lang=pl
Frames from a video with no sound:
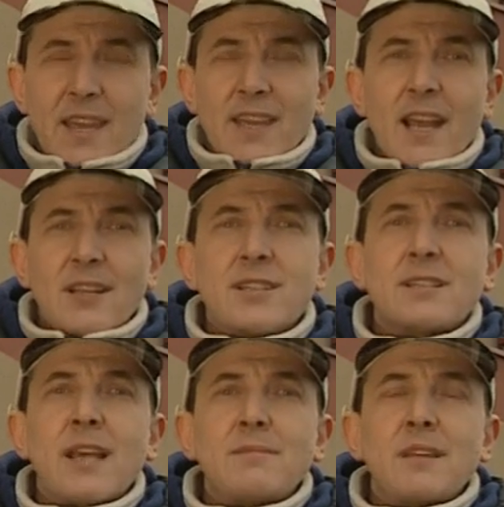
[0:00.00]
jak ci
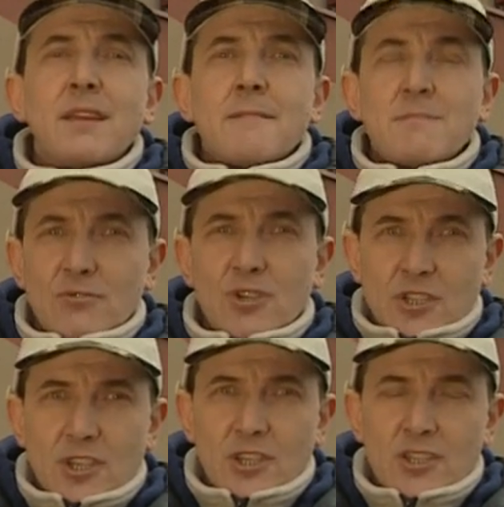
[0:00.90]
sami
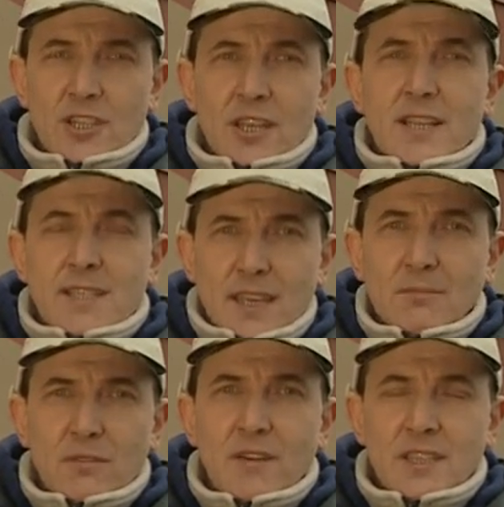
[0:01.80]
mężczyźni
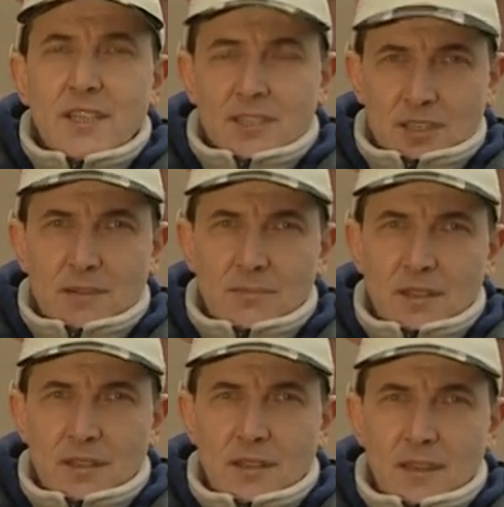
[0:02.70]
zdejmowali je z siebie.
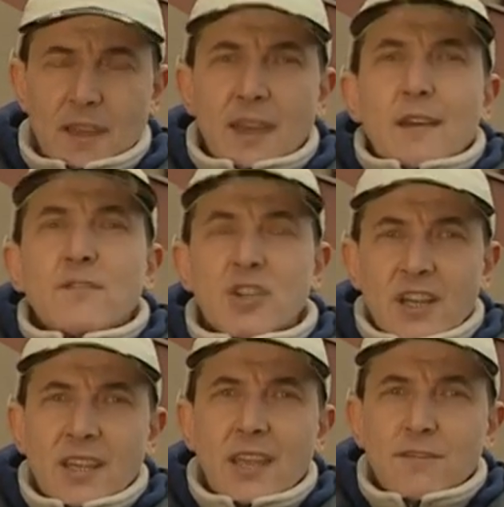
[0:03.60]

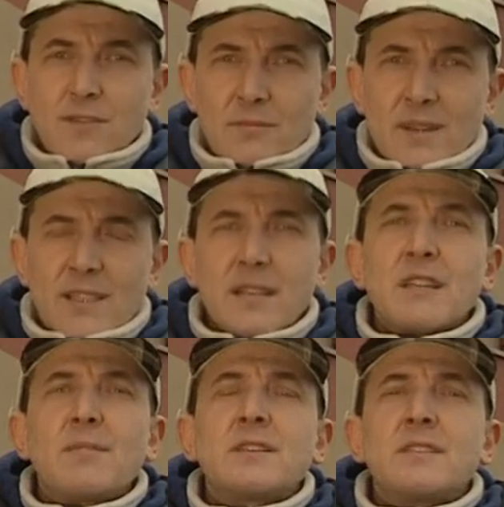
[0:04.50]
Wszelkie informacje na
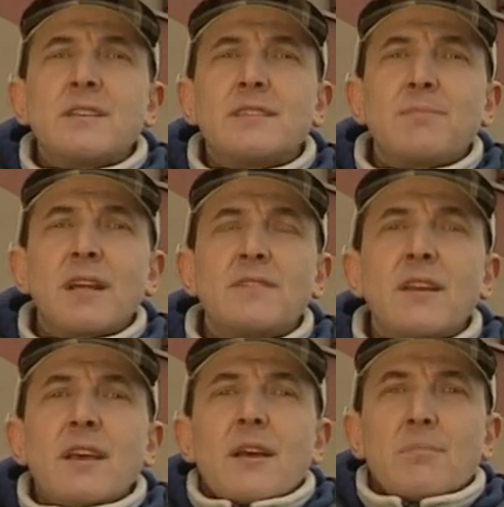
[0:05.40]
temat tej sprawy
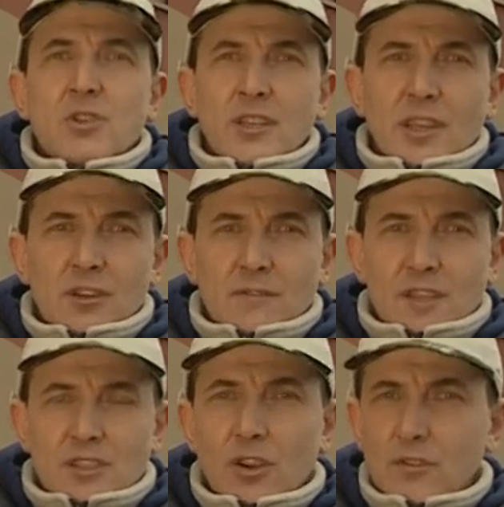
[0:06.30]
proszę
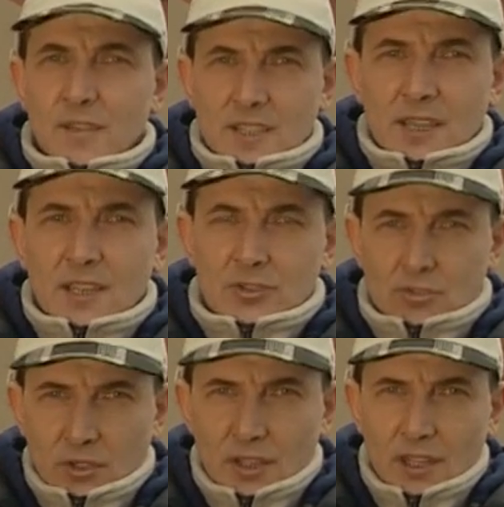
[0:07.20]
kierować do oficera
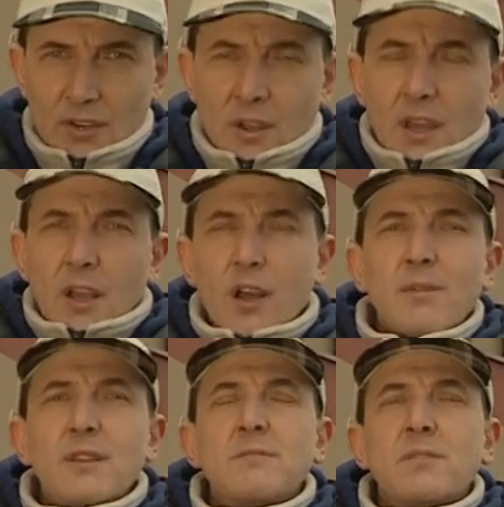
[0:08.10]
dyżurnego
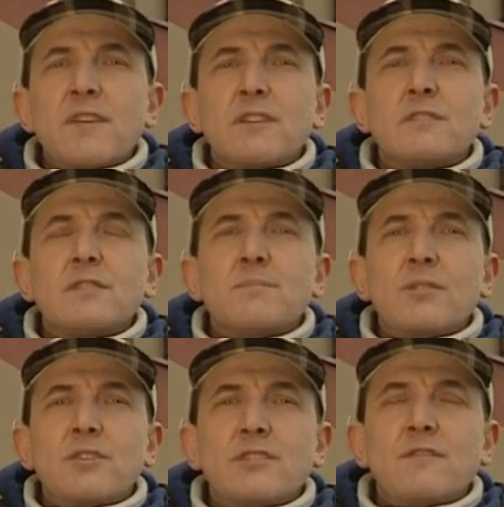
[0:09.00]
Komendy Powiatowej
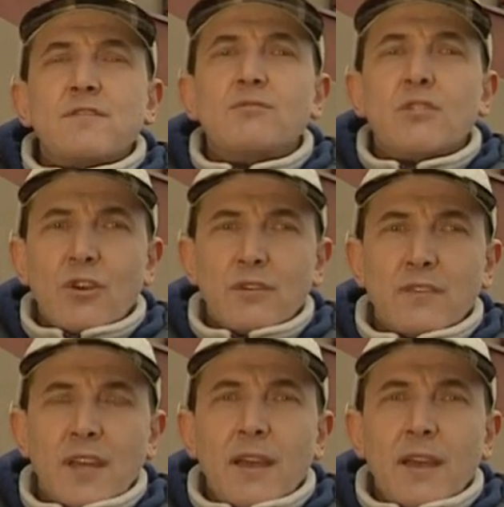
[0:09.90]
Policji w Głogowie